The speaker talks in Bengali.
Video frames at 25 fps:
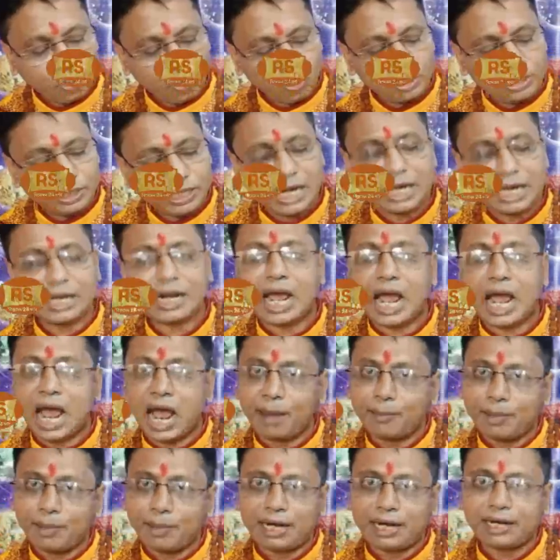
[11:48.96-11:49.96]
কন্যার
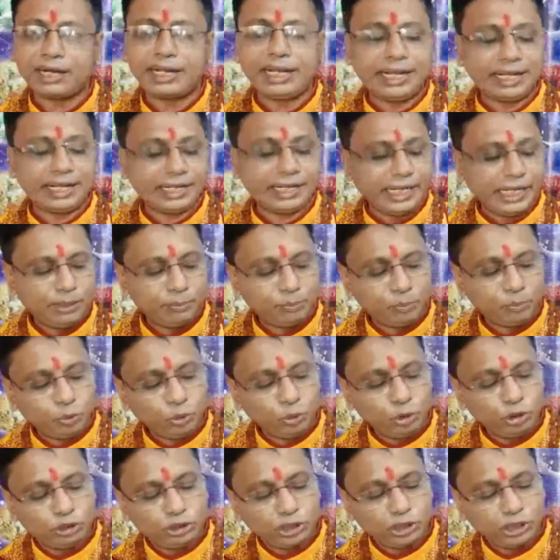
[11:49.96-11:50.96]
আবার এগেন
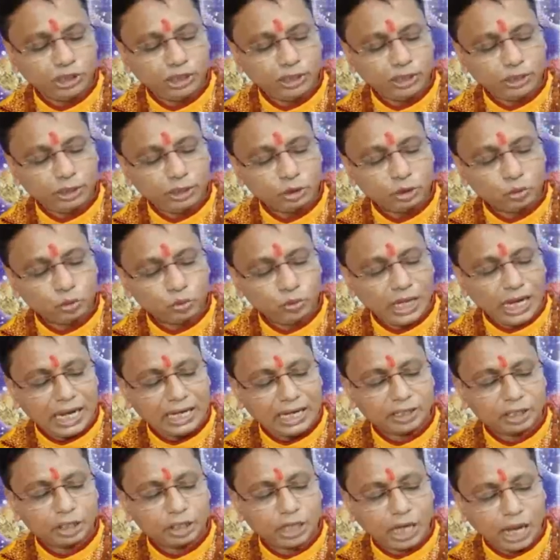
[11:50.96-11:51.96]
বুধ
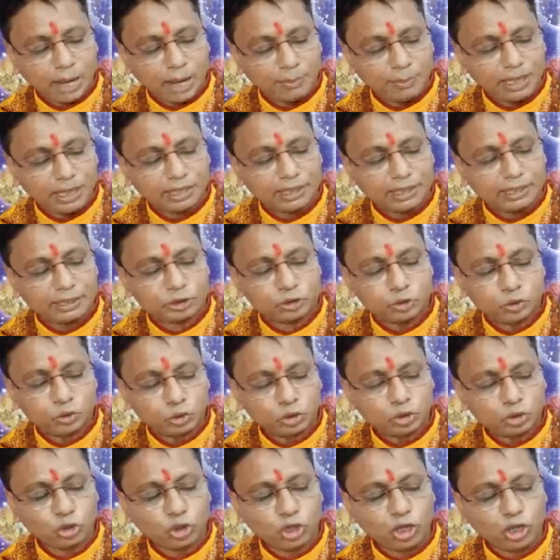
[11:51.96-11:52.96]
তুলার আবার
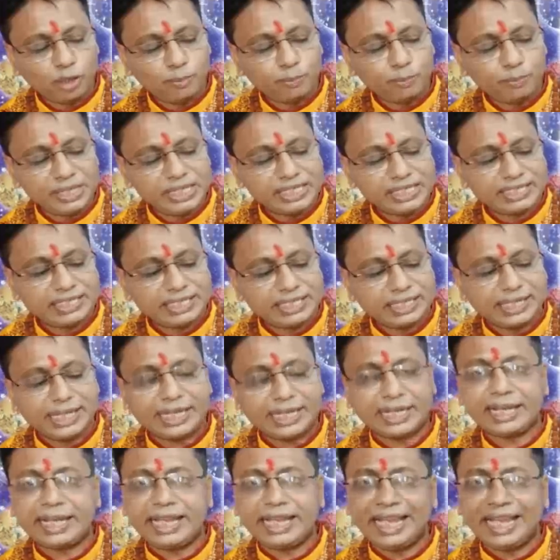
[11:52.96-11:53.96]
শুক্র
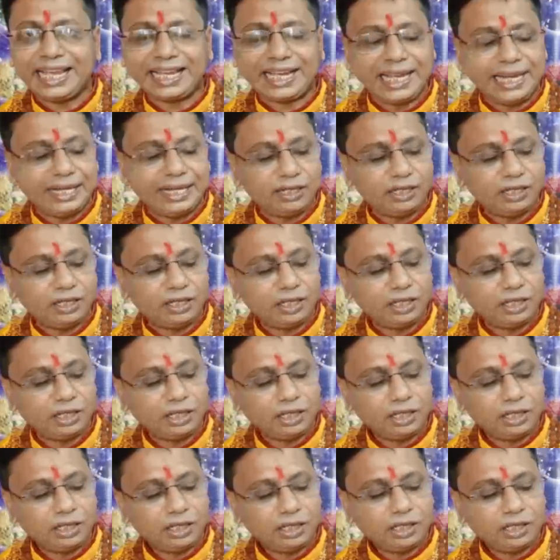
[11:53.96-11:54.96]
বৃশ্চিকের এগেন
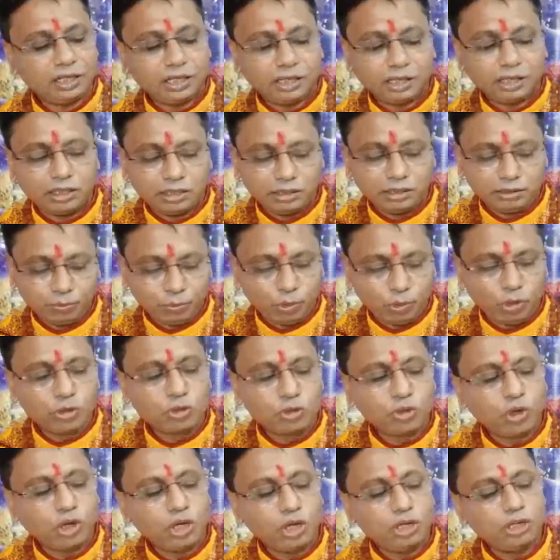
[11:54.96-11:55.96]

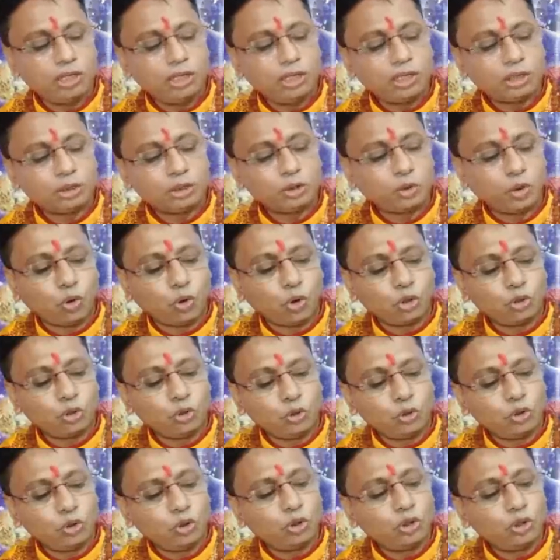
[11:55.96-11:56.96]
মঙ্গল
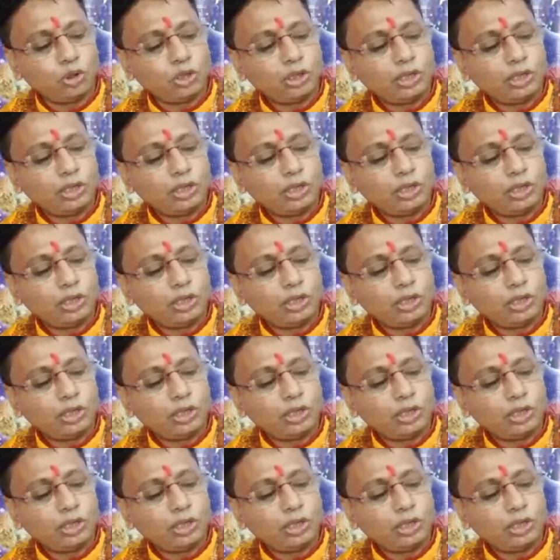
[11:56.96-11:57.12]
ধনু